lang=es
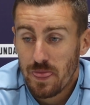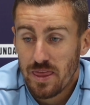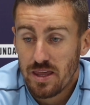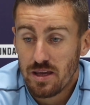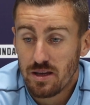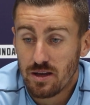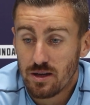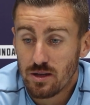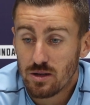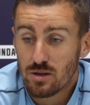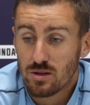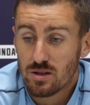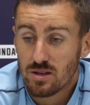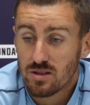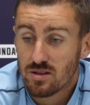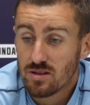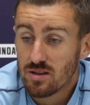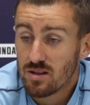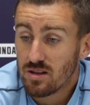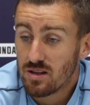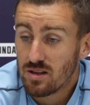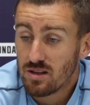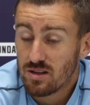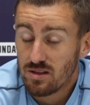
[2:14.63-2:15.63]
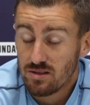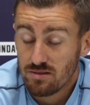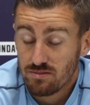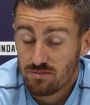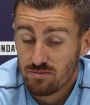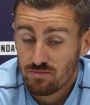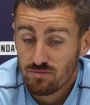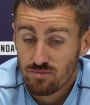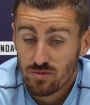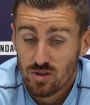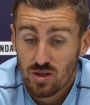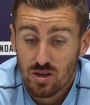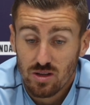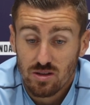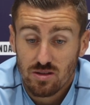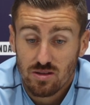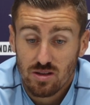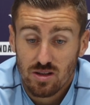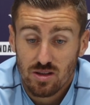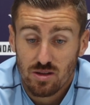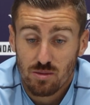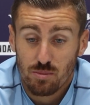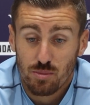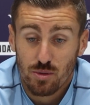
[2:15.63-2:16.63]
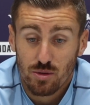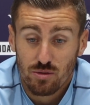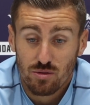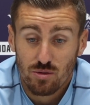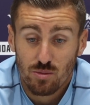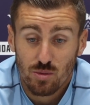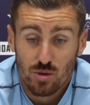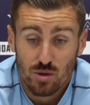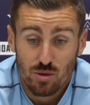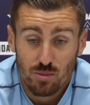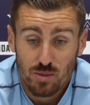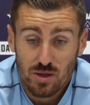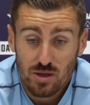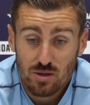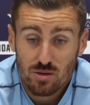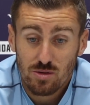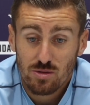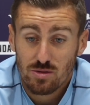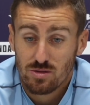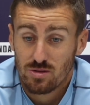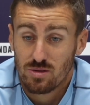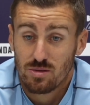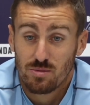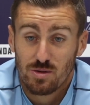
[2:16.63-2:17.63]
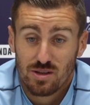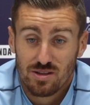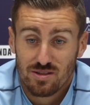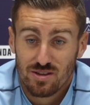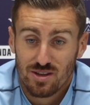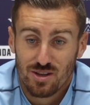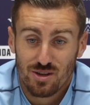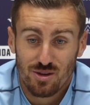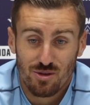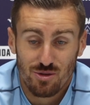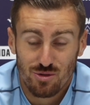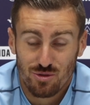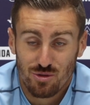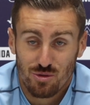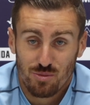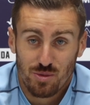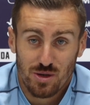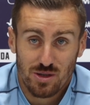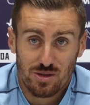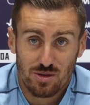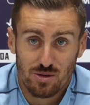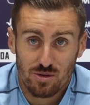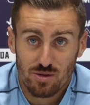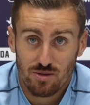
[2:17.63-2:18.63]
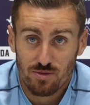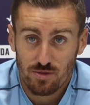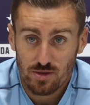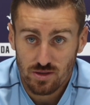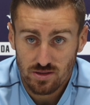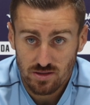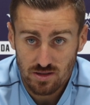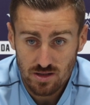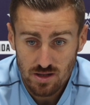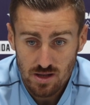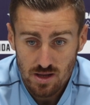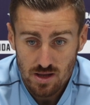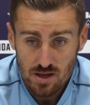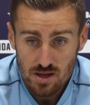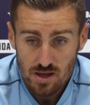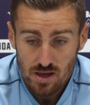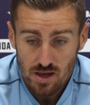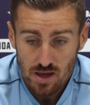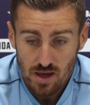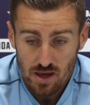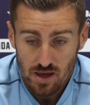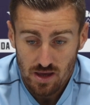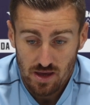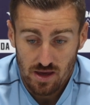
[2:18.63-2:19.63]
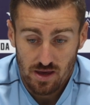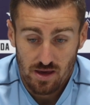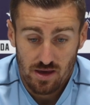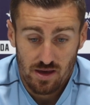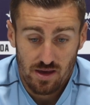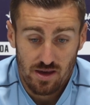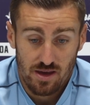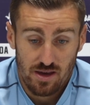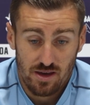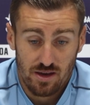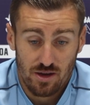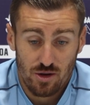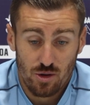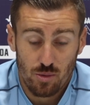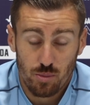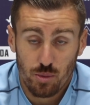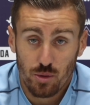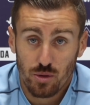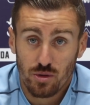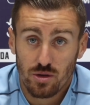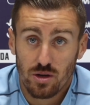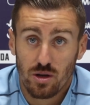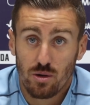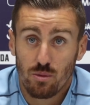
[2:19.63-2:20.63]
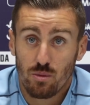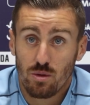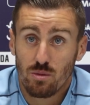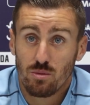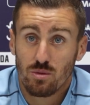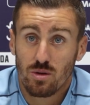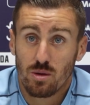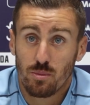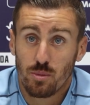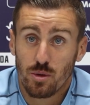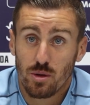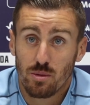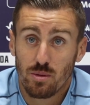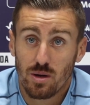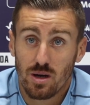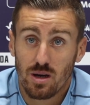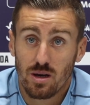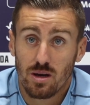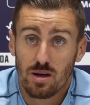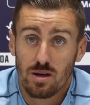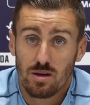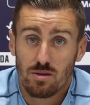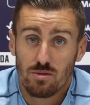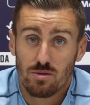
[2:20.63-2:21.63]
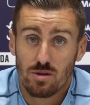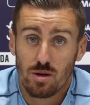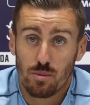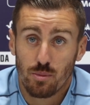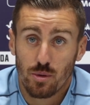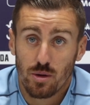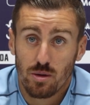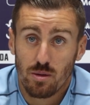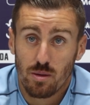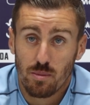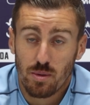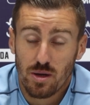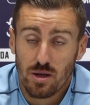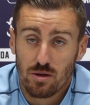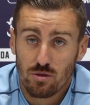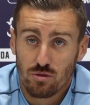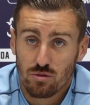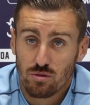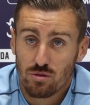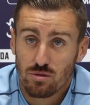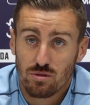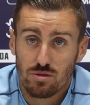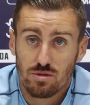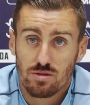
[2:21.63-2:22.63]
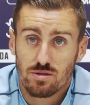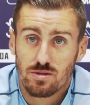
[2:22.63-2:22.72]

y creo que este, el, que este, el del próximo domingo, va a ser otro partido difícil eh, que nos pondrá de nuevo una prueba, una prueba para nosotros.